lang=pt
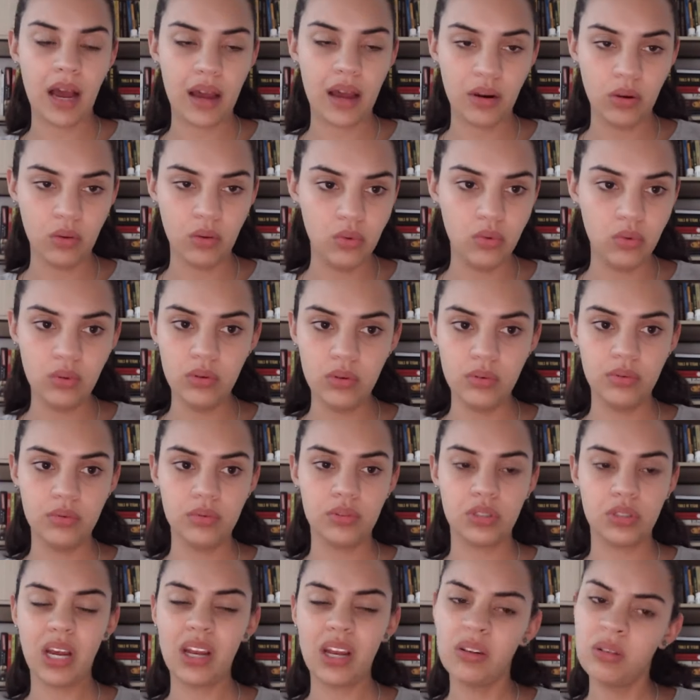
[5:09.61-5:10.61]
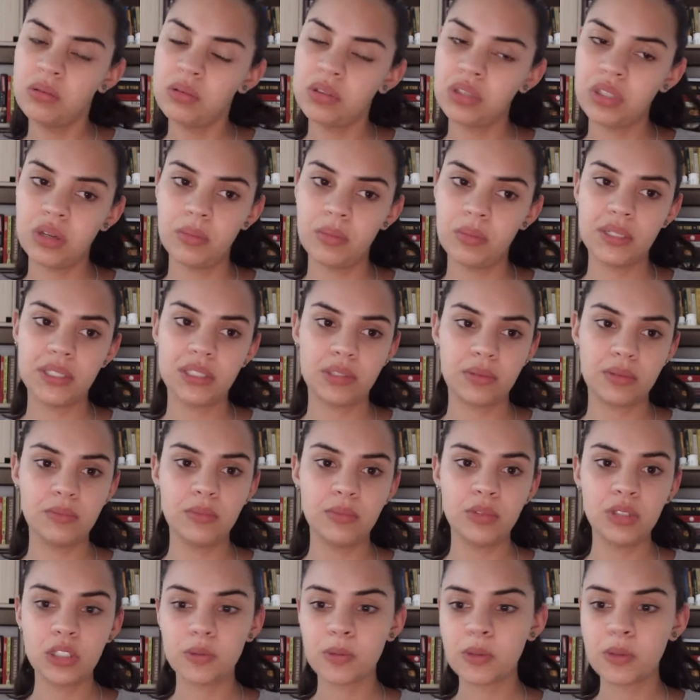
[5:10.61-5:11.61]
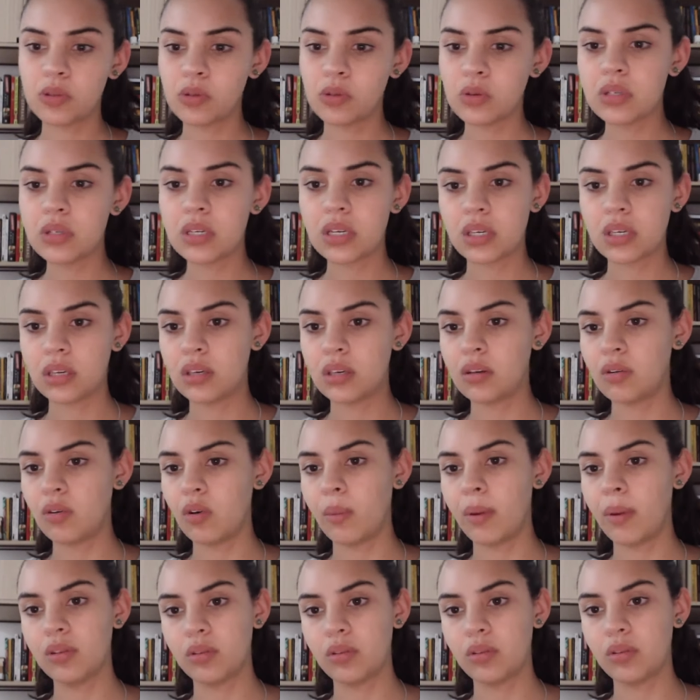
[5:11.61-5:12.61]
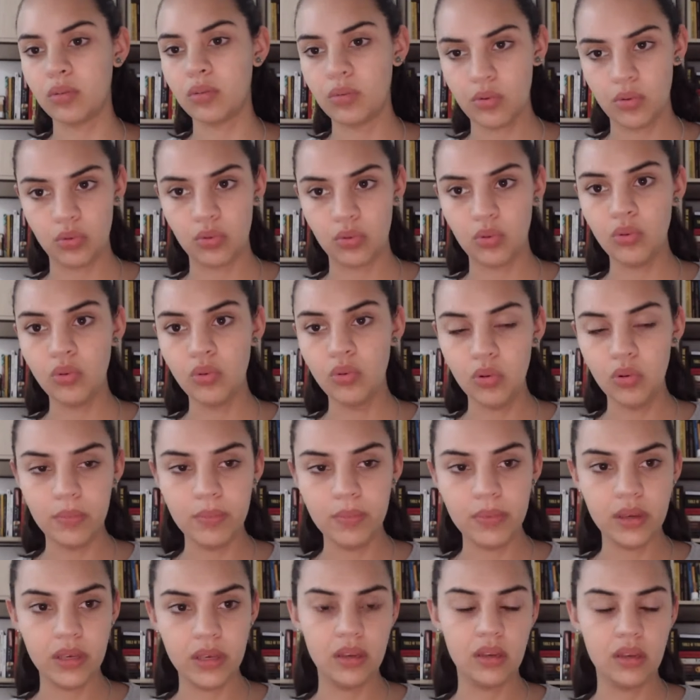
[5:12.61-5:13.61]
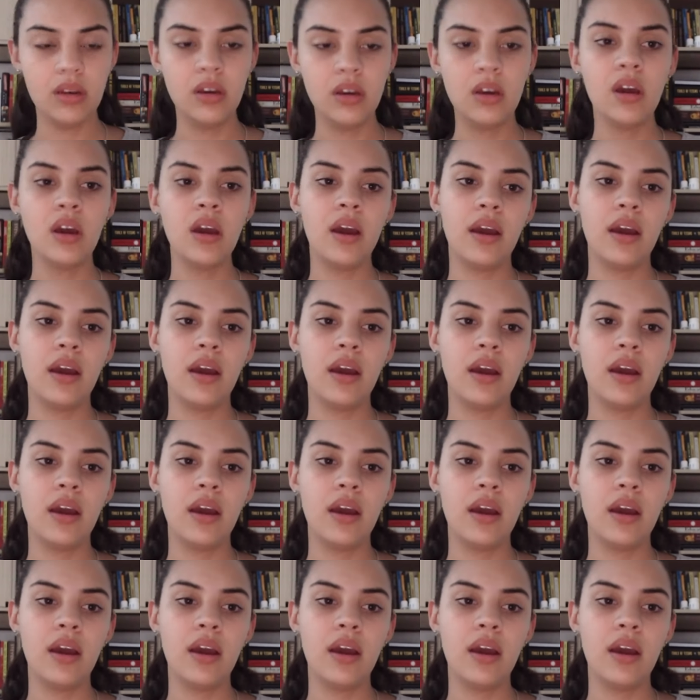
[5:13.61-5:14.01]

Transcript: alunos, alunos não, mas muitas pessoas aqui que comentam no YouTube,